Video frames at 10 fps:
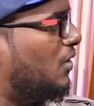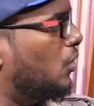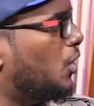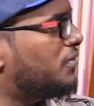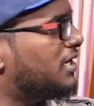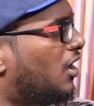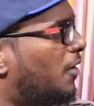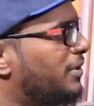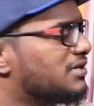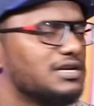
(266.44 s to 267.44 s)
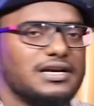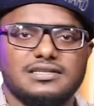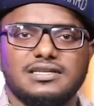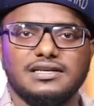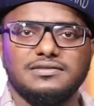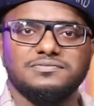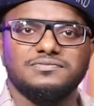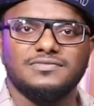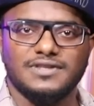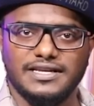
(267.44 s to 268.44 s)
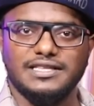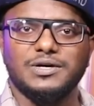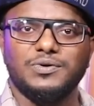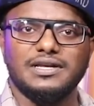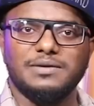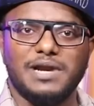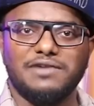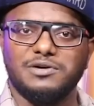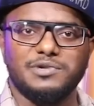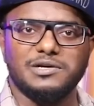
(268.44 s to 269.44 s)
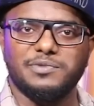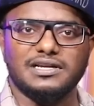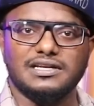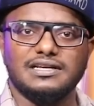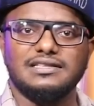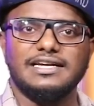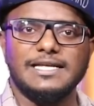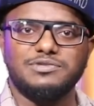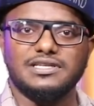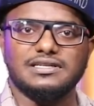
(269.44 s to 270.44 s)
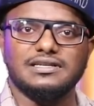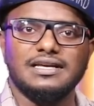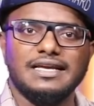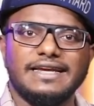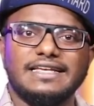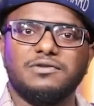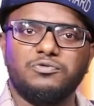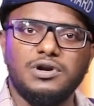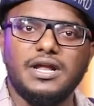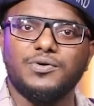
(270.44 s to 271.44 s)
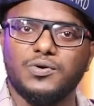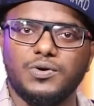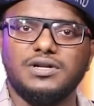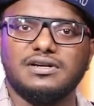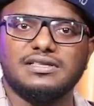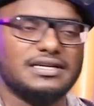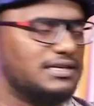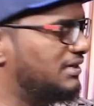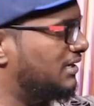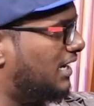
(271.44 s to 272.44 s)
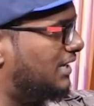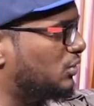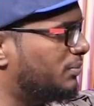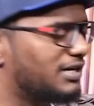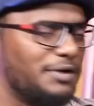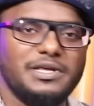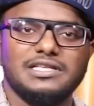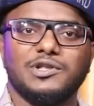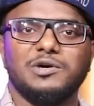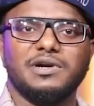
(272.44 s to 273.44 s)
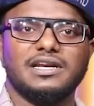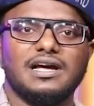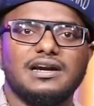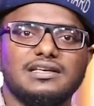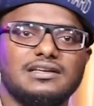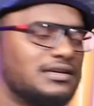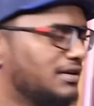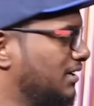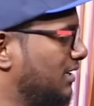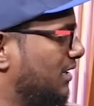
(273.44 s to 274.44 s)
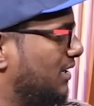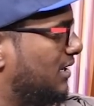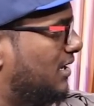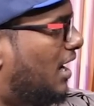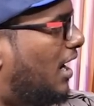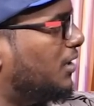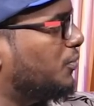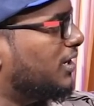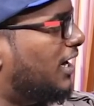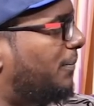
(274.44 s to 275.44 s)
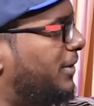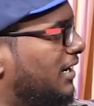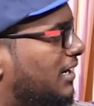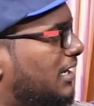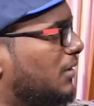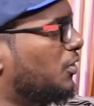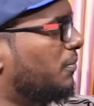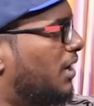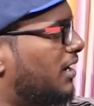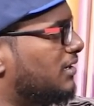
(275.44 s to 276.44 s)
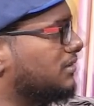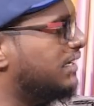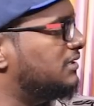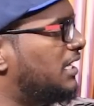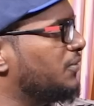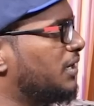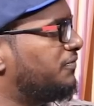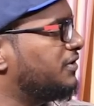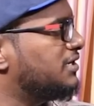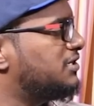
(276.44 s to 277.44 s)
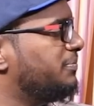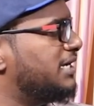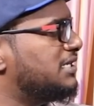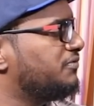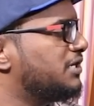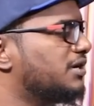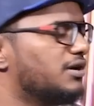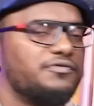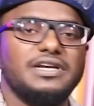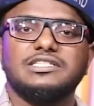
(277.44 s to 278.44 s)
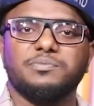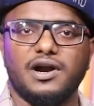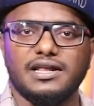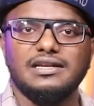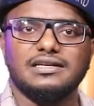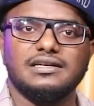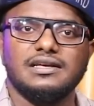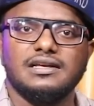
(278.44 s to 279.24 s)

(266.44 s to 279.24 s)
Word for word: லோவர் ஆப்ரேஷனல் காஸ்ட்டுங்க இந்த ஒரு பிளாட்ஃபார்ம் இருக்குது பாருங்கள் இந்த டீப் சீக்கு இதை ஃபுல்லாக அவங்க கொண்டு வரதுக்கு காசு ரொம்ப கம்மியாக தான் செலவு பண்ணியிருக்காங்களே ஆர் ஒன் அப்படின்ற ஒரு மாடல் இதுதான் இவங்களோட ஃபர்ஸ்ட் மேஜர் வெர்ஷன் ஆஃப் இட்ஸ் மாடல்னு